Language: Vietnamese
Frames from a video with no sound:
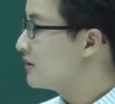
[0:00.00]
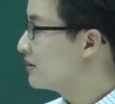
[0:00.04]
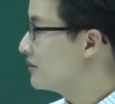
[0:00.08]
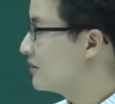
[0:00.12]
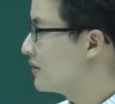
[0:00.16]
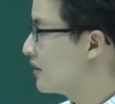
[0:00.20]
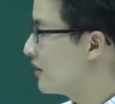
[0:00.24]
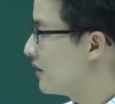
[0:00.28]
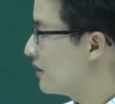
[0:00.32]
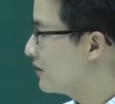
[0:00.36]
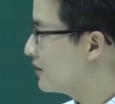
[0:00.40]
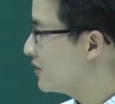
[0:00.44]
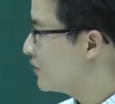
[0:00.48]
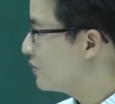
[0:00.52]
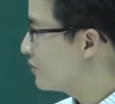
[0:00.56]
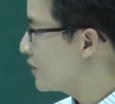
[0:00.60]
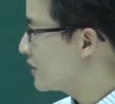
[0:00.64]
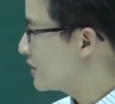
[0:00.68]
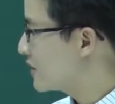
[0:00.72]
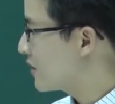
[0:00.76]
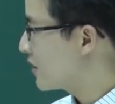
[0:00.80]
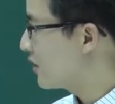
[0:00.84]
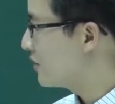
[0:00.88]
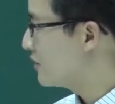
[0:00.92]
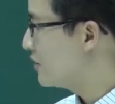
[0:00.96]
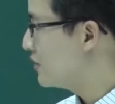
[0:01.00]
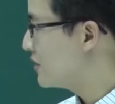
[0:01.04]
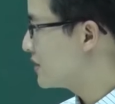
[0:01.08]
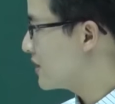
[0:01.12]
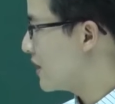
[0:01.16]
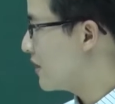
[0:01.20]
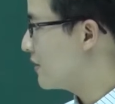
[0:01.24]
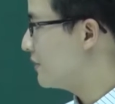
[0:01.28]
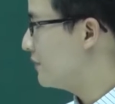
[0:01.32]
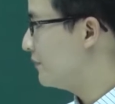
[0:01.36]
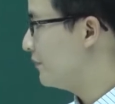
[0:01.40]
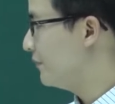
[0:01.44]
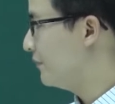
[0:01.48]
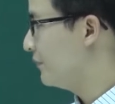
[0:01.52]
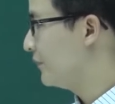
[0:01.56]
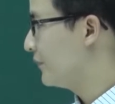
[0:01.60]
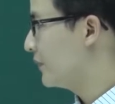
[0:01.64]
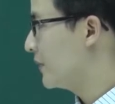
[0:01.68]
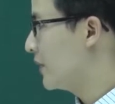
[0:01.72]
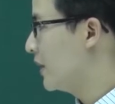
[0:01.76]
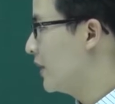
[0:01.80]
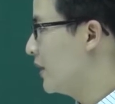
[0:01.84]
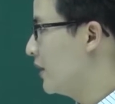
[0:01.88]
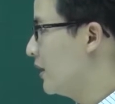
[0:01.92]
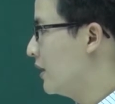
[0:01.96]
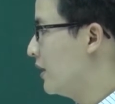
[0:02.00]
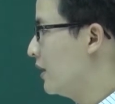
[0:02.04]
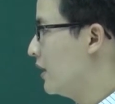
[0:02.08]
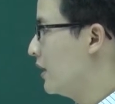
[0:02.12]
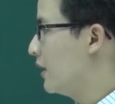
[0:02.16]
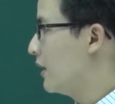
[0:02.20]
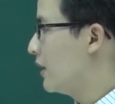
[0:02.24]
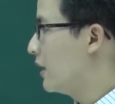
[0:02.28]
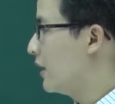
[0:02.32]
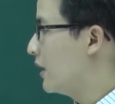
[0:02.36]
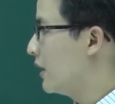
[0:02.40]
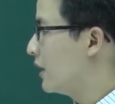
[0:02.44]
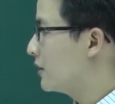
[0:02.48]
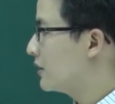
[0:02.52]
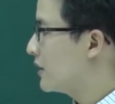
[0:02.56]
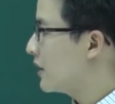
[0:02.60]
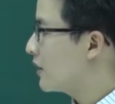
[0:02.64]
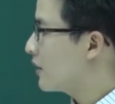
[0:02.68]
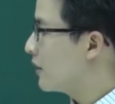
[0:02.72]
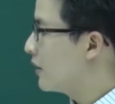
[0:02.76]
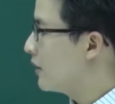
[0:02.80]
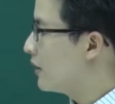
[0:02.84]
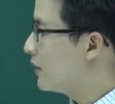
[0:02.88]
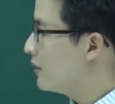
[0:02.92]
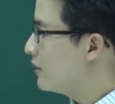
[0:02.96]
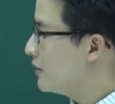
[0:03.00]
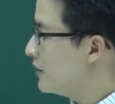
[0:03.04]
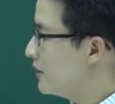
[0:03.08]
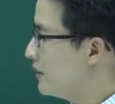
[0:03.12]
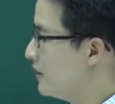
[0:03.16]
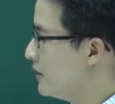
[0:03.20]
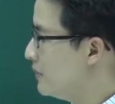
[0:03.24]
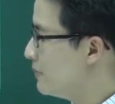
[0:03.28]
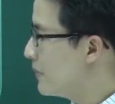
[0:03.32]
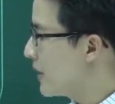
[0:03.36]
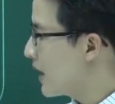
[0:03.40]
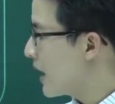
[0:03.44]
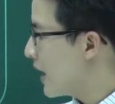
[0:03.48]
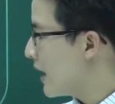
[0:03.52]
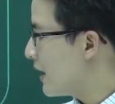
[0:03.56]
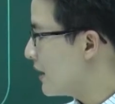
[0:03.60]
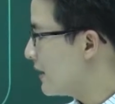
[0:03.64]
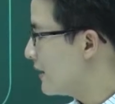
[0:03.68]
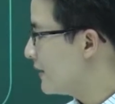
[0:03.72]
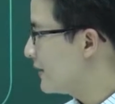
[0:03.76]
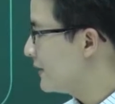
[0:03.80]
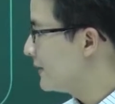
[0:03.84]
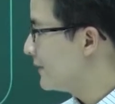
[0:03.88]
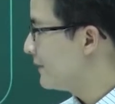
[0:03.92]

Từ đó thì chúng ta sẽ có như sau. Uh, ta có y là,